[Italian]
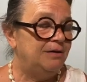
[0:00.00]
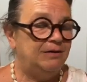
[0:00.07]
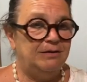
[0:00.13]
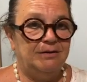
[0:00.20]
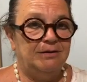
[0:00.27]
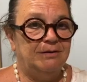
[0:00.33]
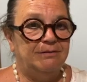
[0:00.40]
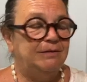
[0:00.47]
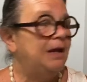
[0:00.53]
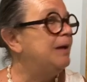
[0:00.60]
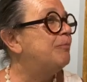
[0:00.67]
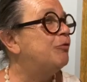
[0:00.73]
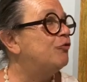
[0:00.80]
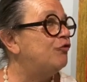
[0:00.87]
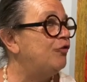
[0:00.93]
eh, delle
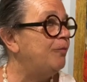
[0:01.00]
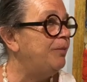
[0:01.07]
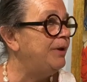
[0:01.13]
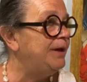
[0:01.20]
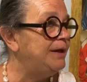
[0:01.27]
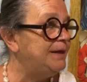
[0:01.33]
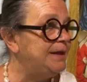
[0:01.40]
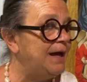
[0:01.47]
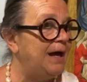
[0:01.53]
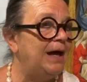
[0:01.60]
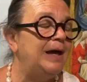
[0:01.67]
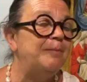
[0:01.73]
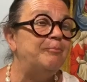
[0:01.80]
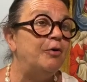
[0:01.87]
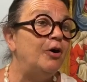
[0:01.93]
possibilità
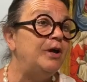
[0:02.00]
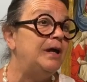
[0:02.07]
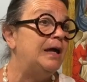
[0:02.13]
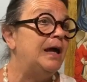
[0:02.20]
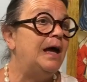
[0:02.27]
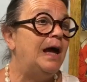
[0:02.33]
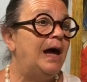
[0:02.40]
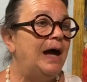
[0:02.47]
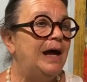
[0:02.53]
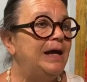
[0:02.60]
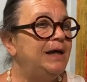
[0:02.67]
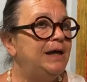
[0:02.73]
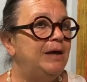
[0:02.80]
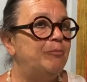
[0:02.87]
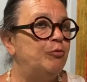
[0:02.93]
e poi
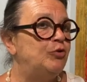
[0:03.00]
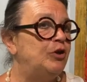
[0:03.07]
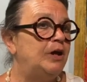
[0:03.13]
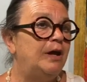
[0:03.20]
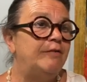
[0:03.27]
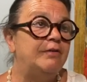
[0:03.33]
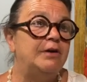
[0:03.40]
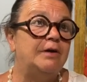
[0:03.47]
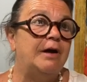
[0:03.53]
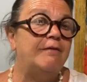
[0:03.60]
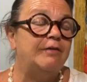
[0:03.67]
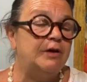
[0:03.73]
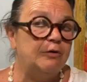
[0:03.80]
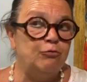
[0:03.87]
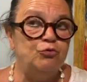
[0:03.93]
anche poter aver,
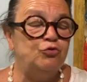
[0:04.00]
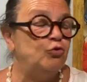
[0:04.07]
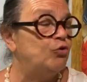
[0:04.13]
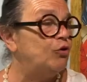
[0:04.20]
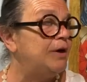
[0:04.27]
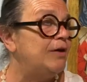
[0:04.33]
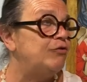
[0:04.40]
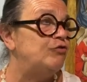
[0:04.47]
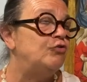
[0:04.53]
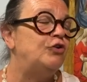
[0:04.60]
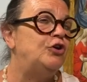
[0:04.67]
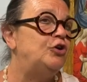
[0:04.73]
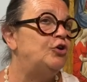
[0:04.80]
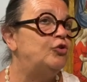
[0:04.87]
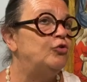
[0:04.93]
aver avuto
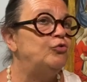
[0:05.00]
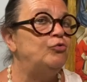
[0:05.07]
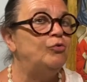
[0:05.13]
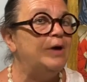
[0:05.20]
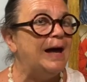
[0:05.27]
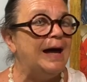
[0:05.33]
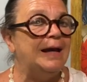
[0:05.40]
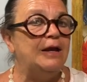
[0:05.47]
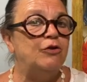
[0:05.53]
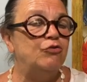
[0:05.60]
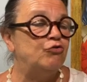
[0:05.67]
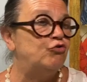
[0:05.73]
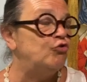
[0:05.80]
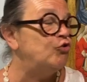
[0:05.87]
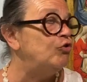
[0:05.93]
l'occasione di coniugare
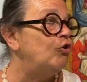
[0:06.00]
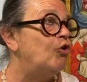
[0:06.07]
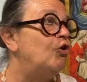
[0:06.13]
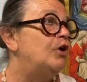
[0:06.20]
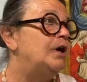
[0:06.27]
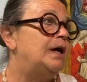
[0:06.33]
non solo